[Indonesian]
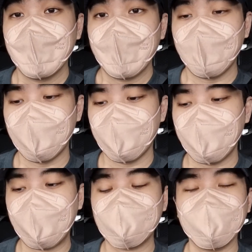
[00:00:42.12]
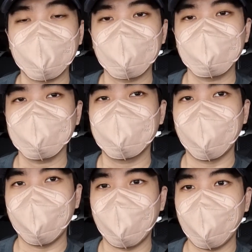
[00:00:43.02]
uh, army itu
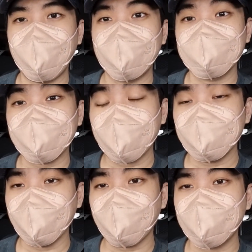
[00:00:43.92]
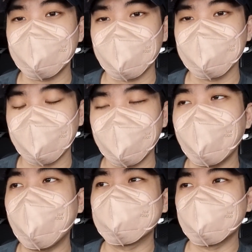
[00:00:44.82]
nggak antriannya panjang jadi
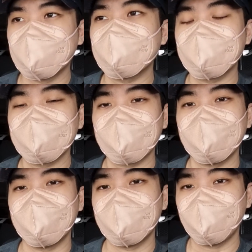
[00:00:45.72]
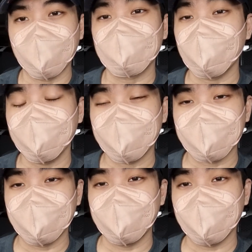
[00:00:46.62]
langsung ke bioskopnya
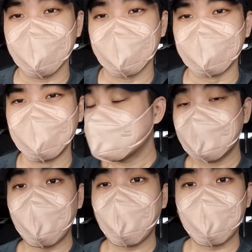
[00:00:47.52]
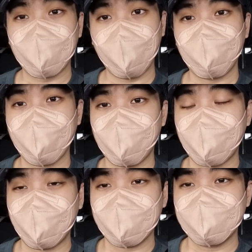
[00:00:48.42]
sendiri gitu tanpa
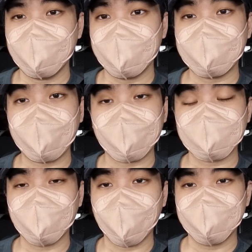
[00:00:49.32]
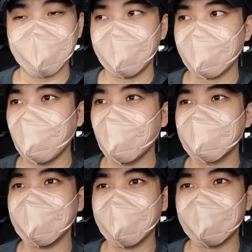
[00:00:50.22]
berlama-lama lagi kita langsung aja ngambil
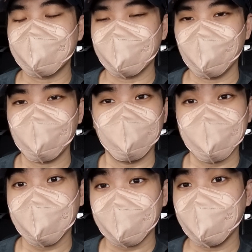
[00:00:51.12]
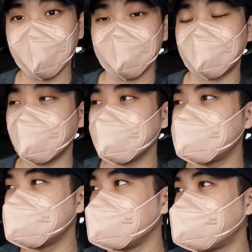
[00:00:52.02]
tiket fisiknya ya dari
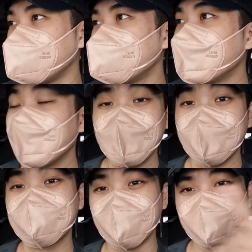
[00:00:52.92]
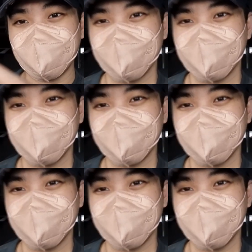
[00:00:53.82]
CGV let's go